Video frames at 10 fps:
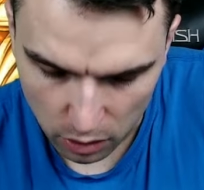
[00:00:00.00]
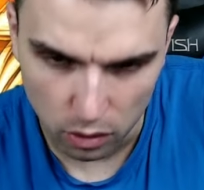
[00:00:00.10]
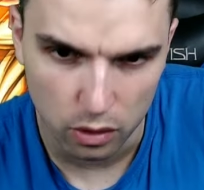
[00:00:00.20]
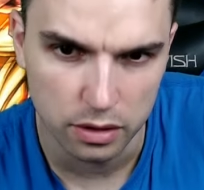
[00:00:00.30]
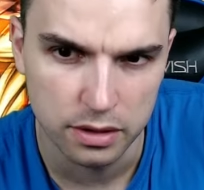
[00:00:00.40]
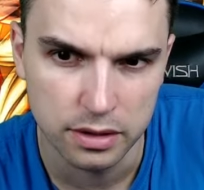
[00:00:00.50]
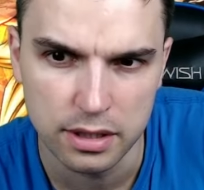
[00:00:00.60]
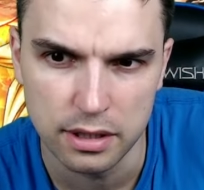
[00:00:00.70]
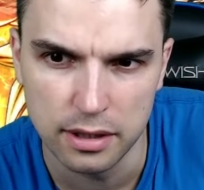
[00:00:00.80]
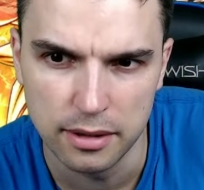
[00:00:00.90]
Und
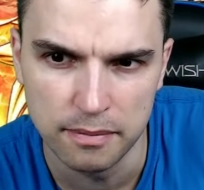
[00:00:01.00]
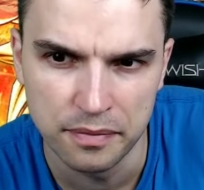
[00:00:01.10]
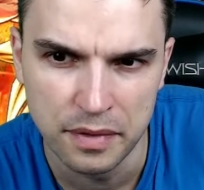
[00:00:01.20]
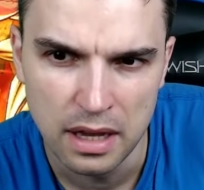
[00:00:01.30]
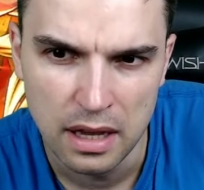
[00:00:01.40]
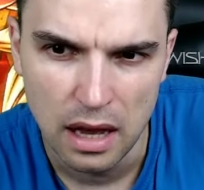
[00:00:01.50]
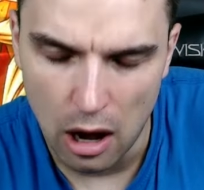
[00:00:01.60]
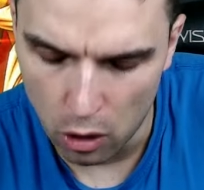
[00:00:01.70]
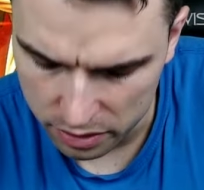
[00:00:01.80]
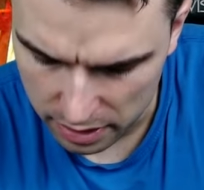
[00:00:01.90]
ähm,
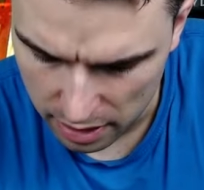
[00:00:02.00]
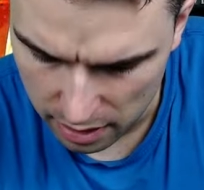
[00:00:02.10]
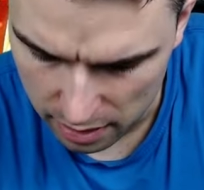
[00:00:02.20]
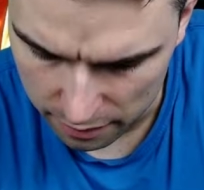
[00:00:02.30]
auch der